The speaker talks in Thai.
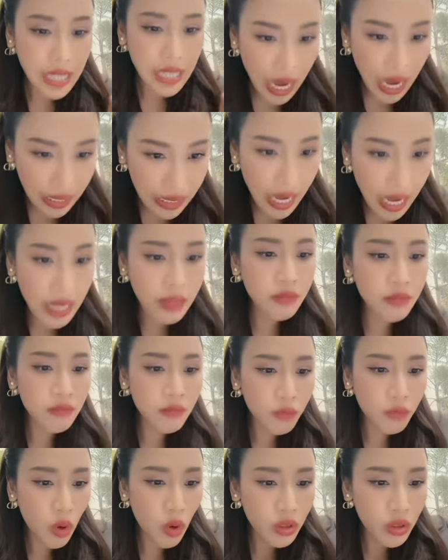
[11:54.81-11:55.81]
จากนั้น
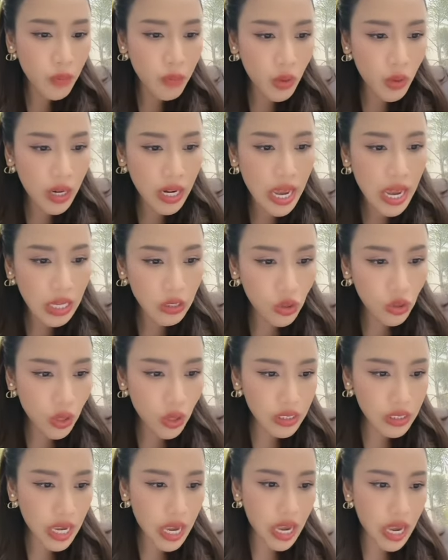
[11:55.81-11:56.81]
พลตำรวจเอกสุ
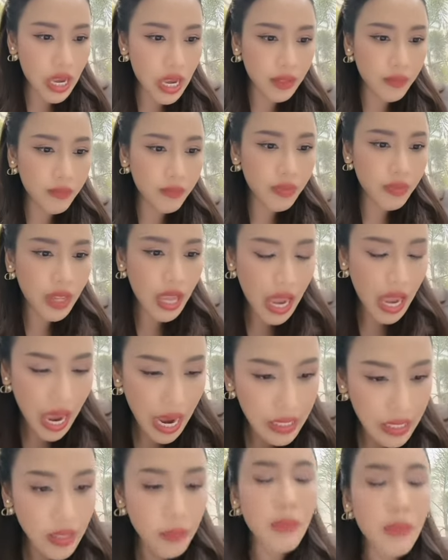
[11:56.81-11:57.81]
รเชษ
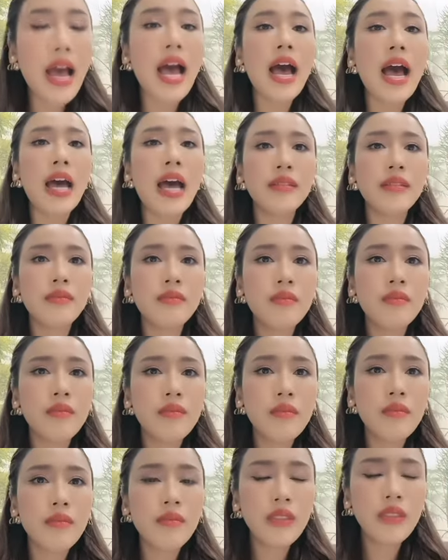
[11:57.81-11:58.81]
ให้สัมภาษณ์
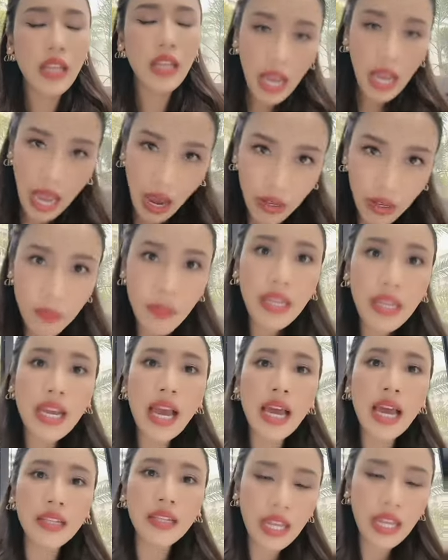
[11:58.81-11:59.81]
คราวนี้เป็น
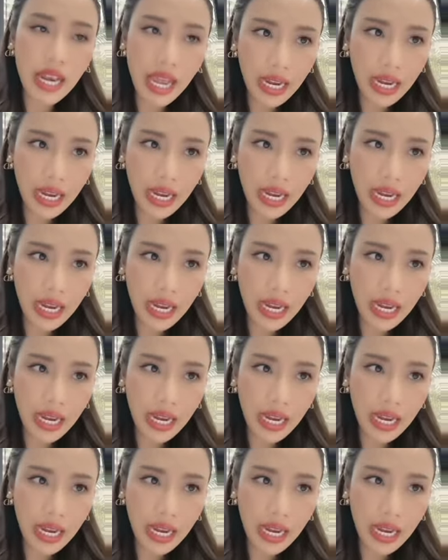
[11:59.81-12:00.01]
การถ